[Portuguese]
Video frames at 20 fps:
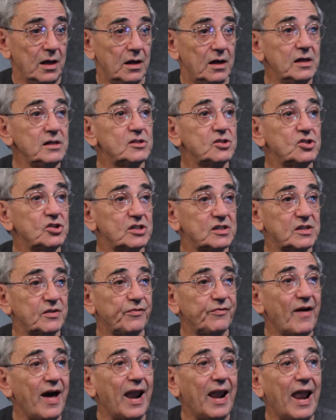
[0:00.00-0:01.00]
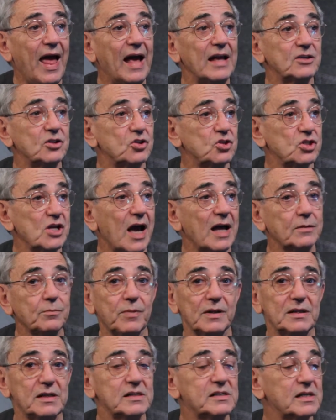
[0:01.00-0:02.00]
Antes de se falar de teatro
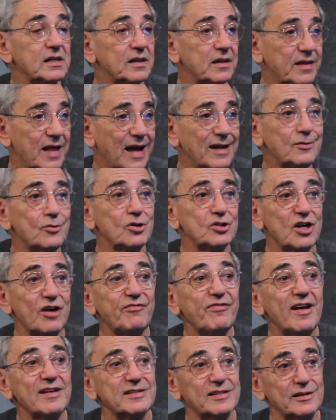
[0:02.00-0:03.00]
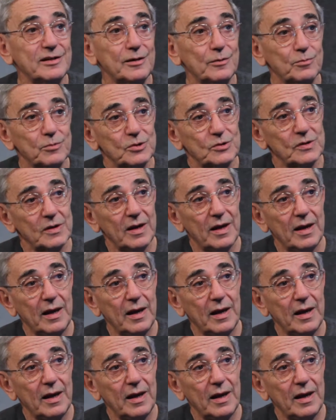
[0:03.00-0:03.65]
para terceira idade, nós já fazíamos.